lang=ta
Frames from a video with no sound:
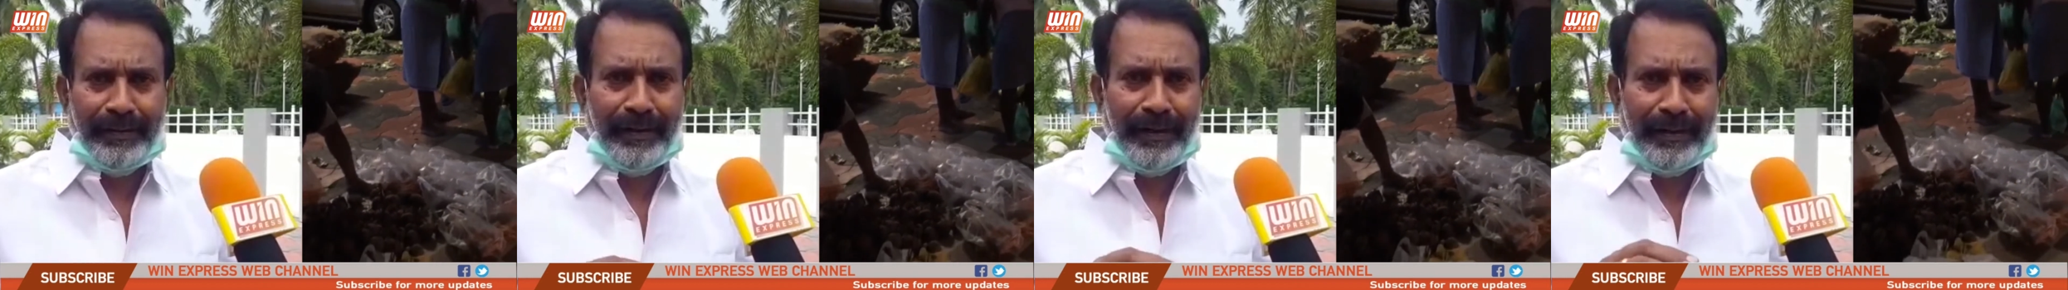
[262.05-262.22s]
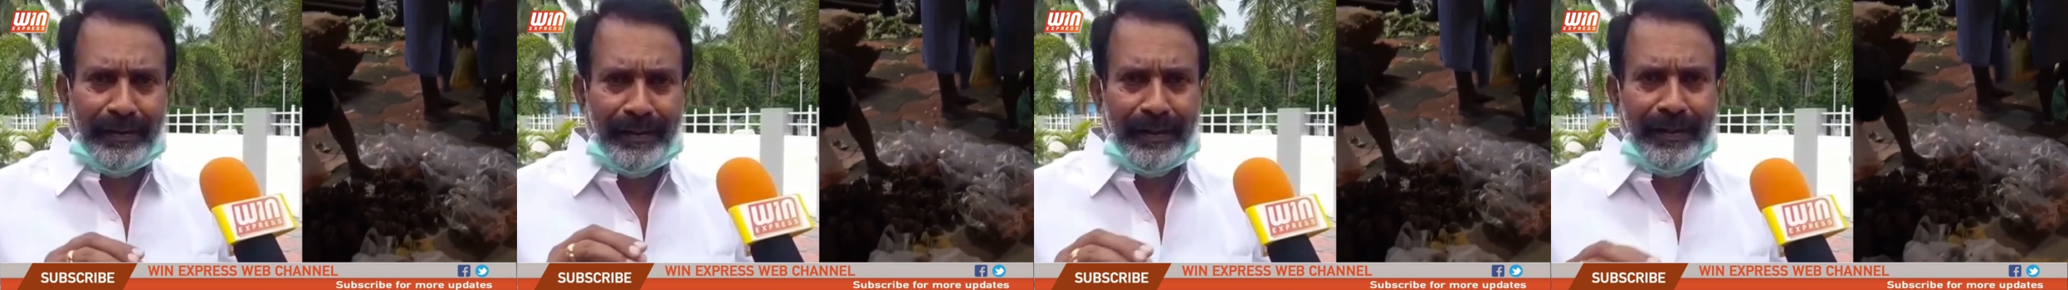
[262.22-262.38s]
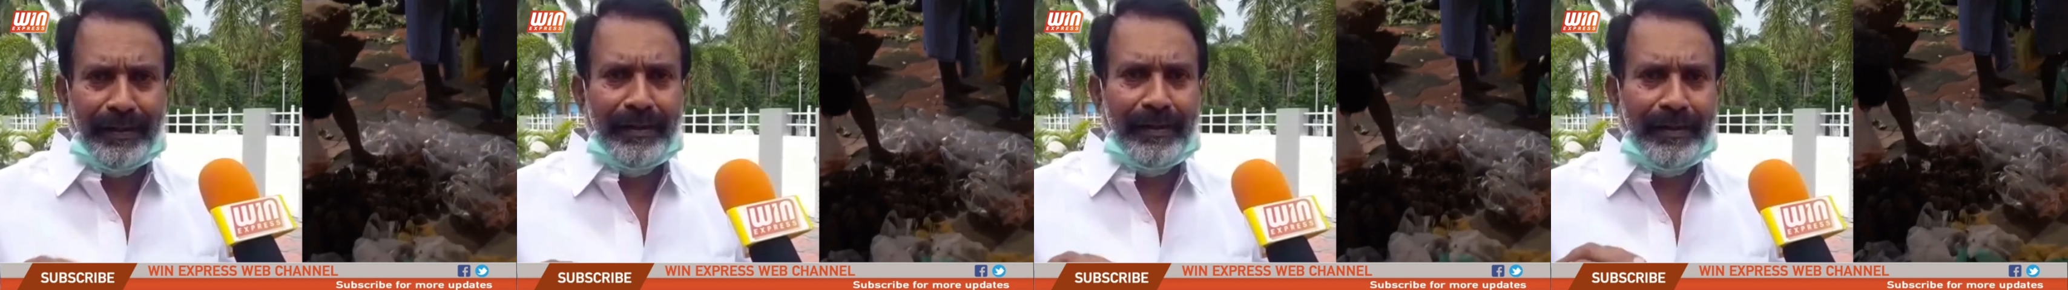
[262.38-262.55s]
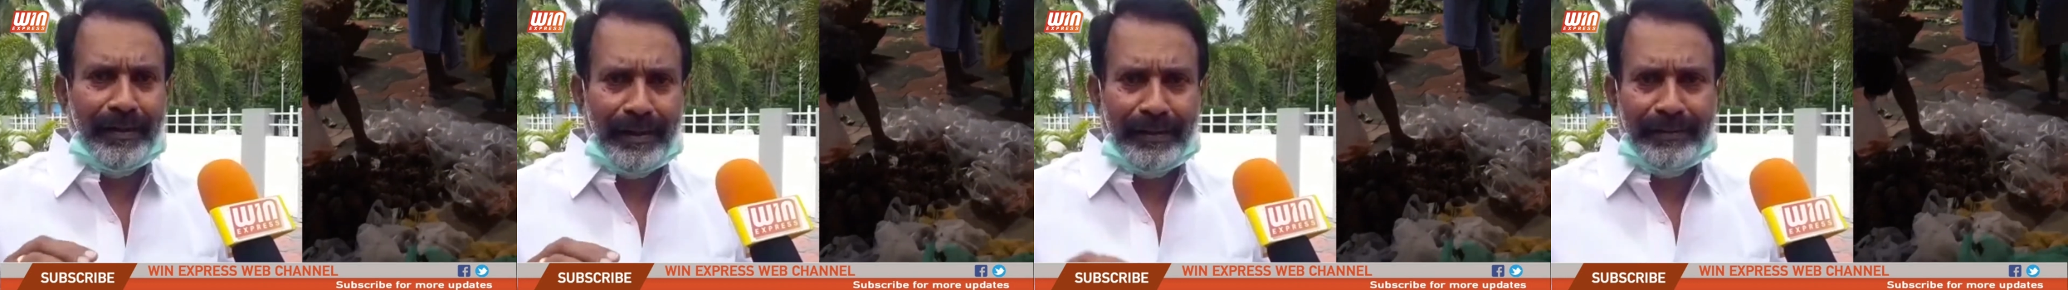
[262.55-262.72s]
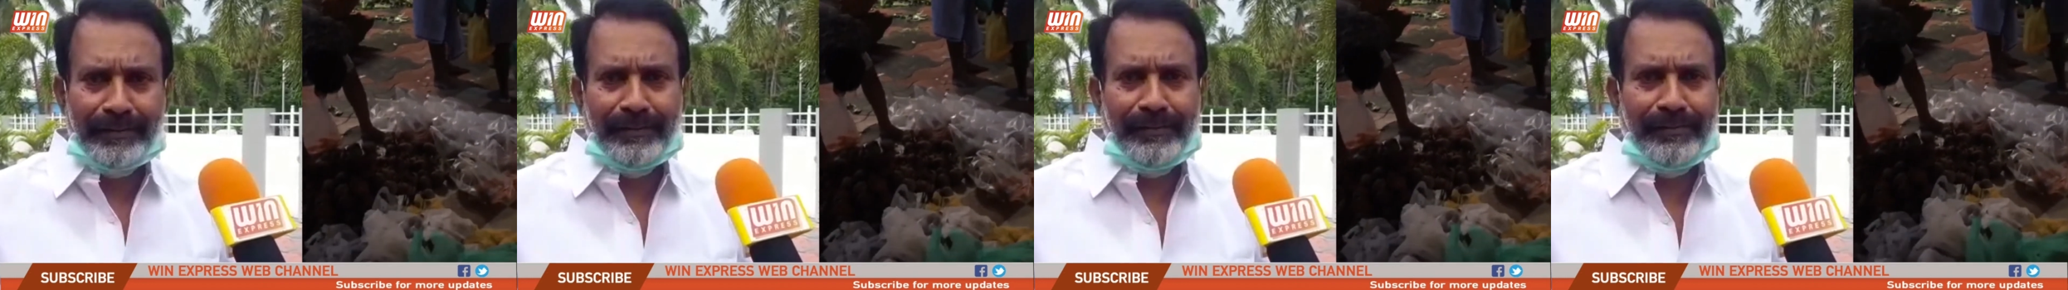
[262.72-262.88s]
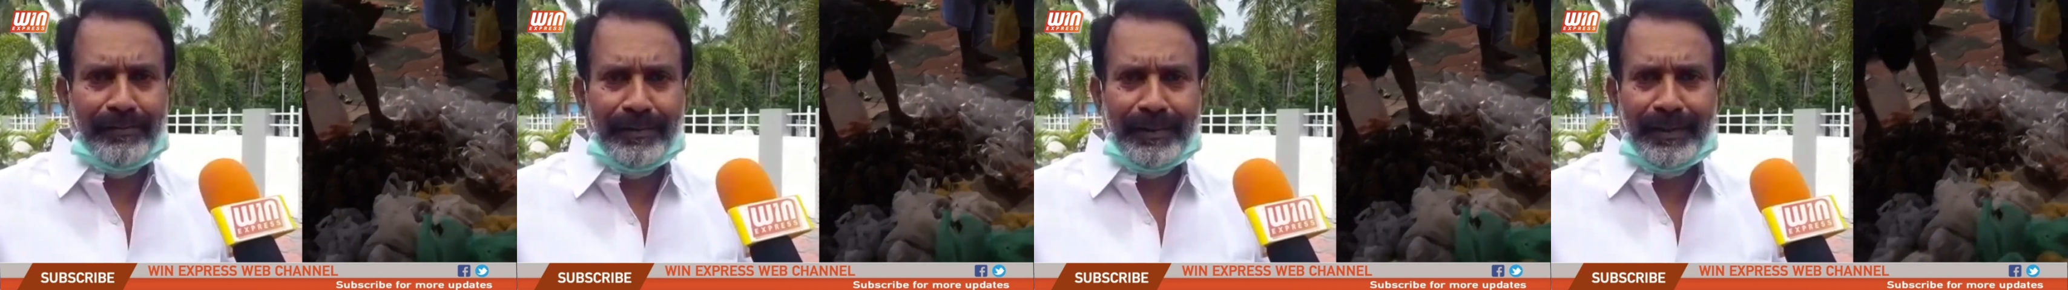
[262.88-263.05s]
நன்றாக
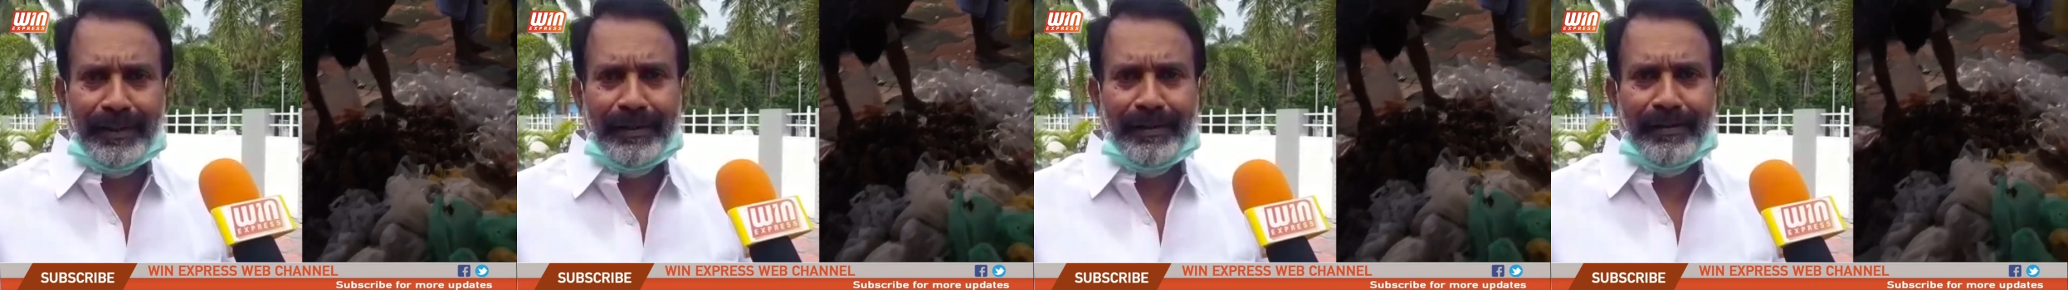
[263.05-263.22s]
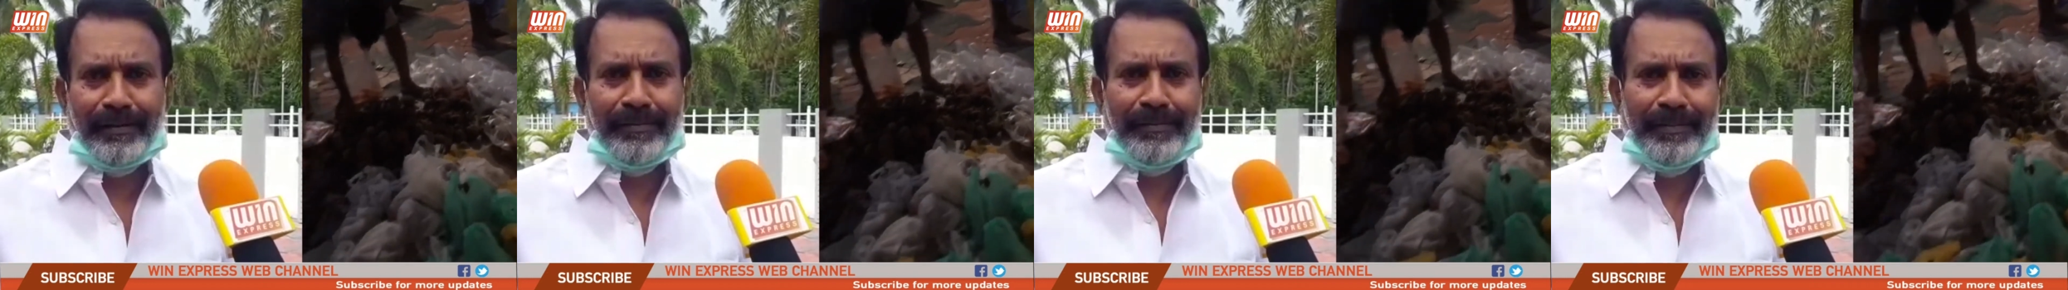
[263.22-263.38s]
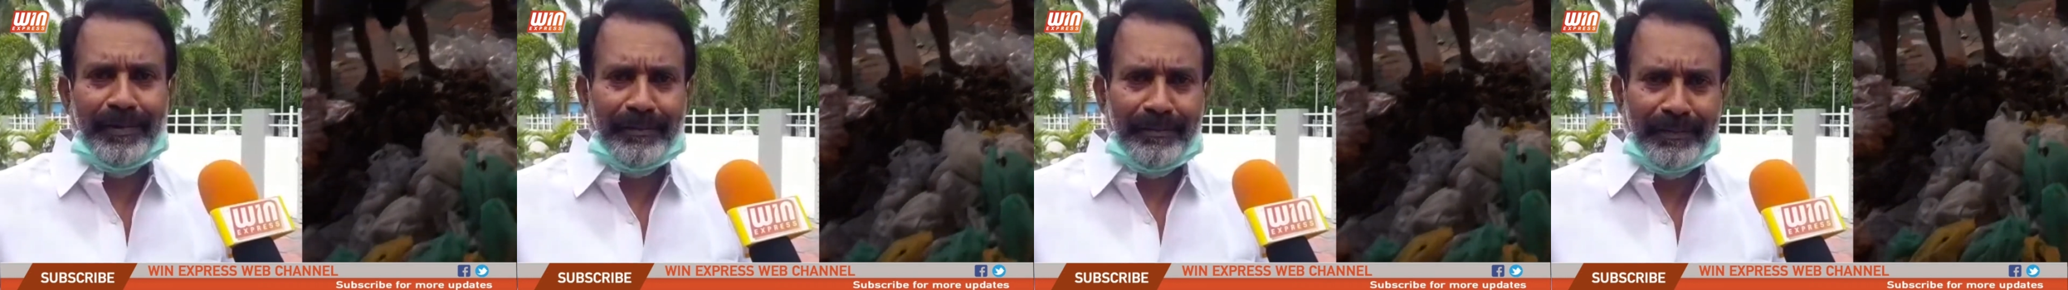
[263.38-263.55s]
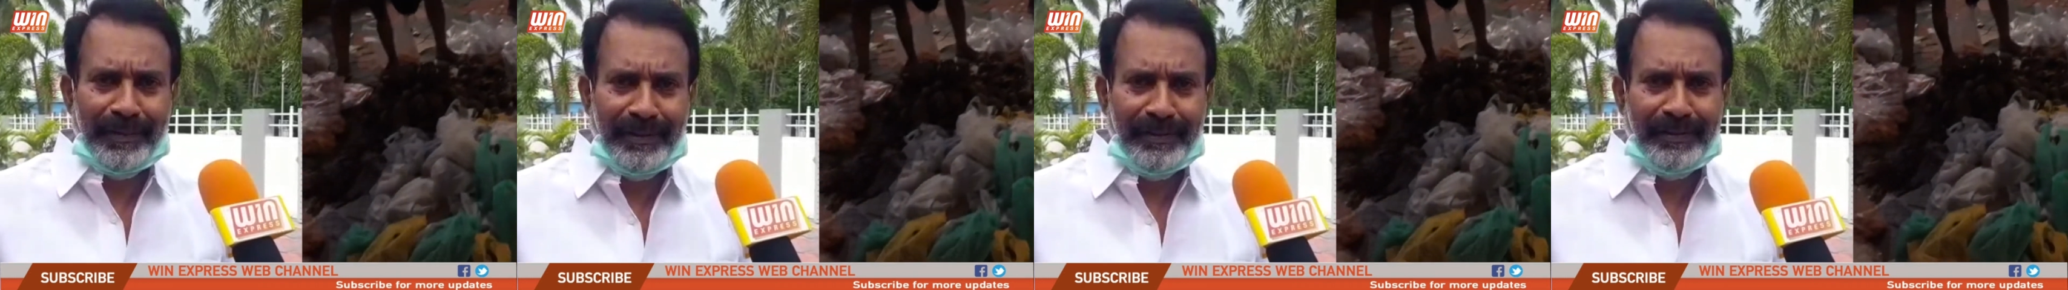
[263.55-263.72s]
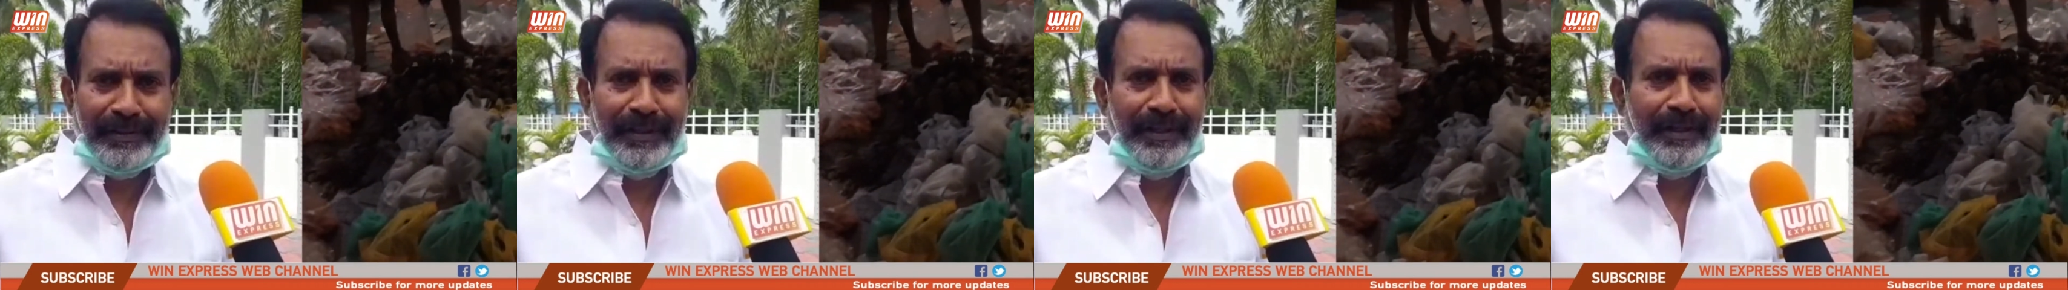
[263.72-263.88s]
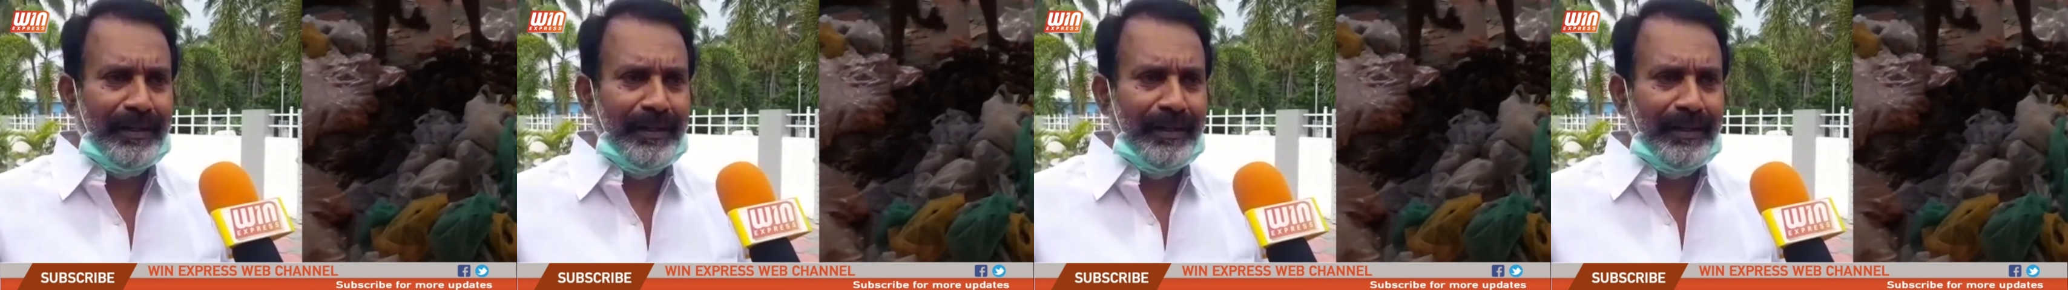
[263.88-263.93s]
காத்து கொண்டிருக்கிறோம் என்பதை இந்த